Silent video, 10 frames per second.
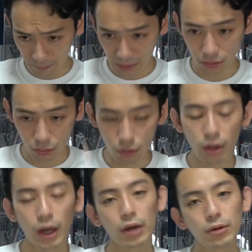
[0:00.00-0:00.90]
ビット、
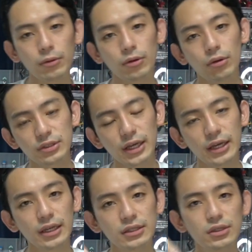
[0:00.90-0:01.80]
あのー、を
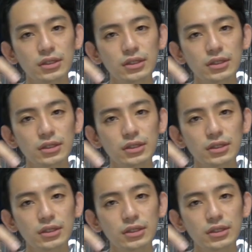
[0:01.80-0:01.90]
再現す